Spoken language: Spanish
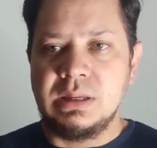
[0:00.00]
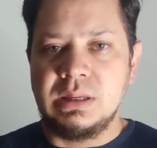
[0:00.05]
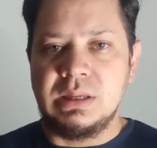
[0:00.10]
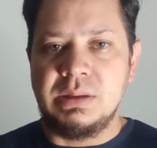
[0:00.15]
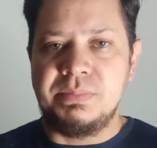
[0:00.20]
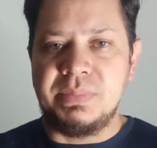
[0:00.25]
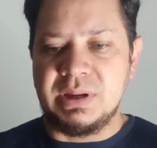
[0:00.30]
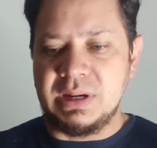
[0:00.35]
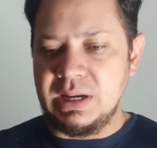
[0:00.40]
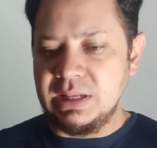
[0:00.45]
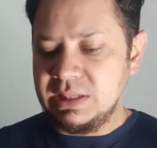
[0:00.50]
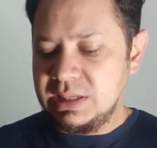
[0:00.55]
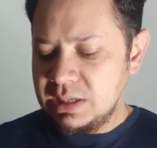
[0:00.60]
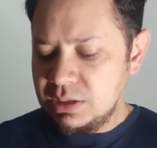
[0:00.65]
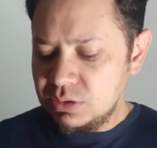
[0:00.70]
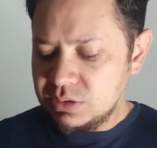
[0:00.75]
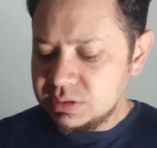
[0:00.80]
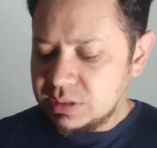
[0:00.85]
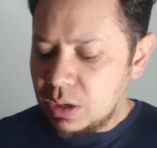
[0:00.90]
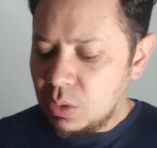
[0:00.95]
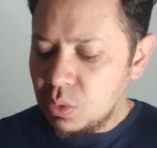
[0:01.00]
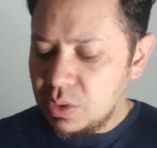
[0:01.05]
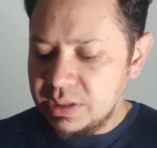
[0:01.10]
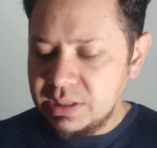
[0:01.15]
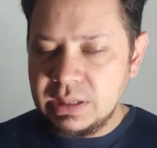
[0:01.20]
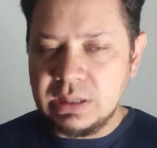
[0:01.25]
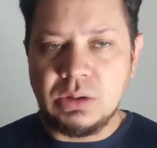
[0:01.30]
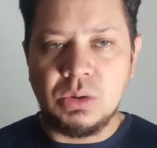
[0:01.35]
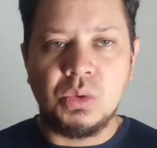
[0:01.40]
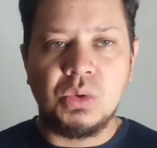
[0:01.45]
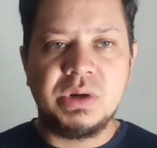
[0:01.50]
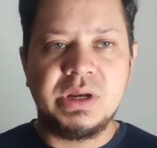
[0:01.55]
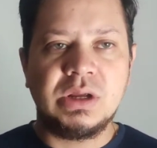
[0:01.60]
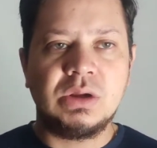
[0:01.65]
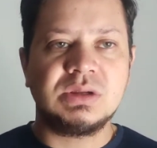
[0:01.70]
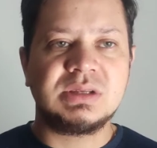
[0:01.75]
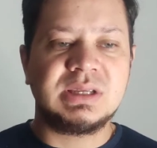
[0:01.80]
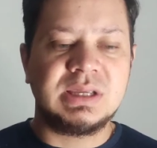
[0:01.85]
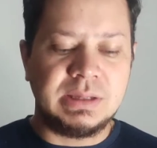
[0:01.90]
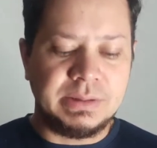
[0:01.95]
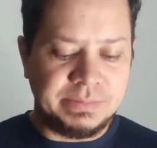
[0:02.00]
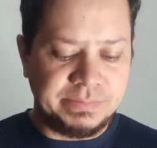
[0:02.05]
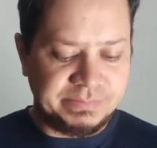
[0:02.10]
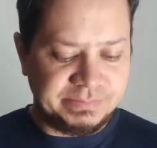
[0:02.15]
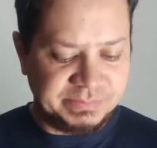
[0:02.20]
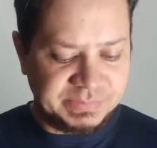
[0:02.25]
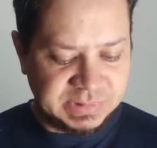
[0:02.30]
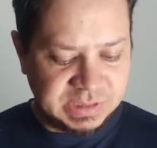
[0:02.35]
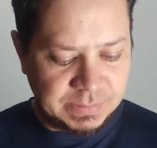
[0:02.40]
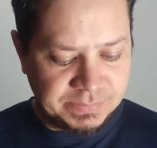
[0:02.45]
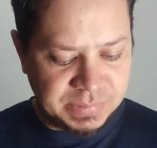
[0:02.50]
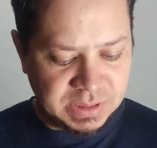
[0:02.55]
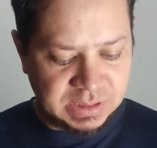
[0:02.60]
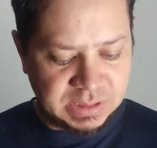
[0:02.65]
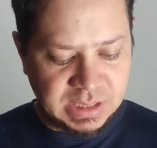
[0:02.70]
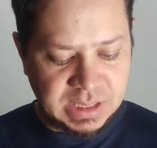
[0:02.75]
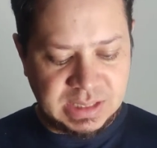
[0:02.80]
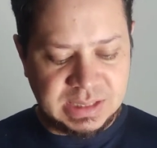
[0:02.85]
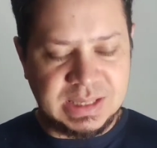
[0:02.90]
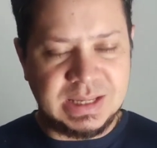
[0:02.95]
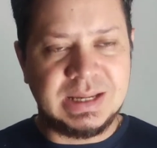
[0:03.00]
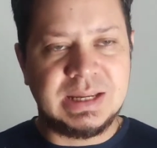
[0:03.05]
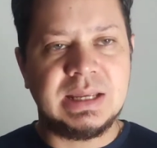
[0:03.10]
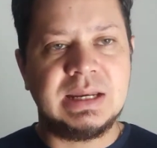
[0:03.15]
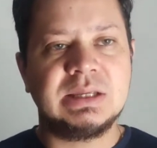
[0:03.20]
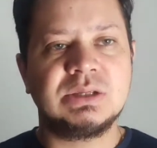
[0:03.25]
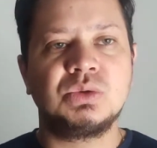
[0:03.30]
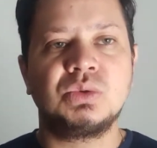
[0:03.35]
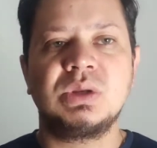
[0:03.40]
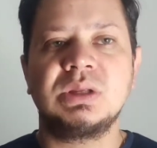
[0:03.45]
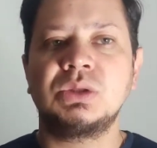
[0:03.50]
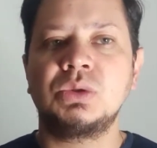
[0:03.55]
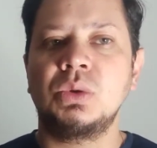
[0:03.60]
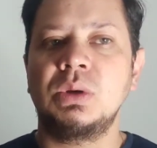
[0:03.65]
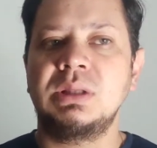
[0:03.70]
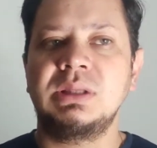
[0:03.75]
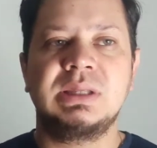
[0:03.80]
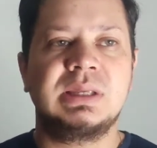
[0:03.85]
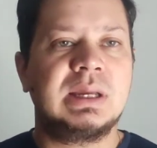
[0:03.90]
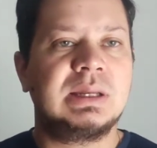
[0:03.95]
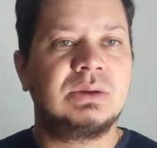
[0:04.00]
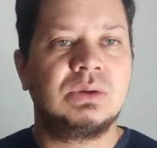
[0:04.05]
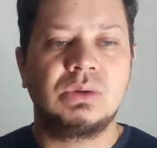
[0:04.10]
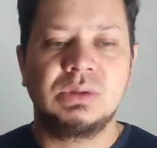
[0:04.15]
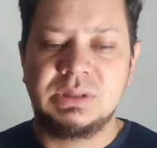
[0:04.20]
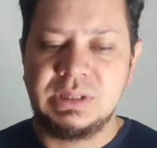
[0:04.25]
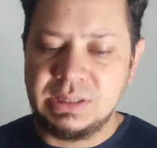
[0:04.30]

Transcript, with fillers: Y para el diario está buena, lo único es que si pretenden que les dure todo el día, no,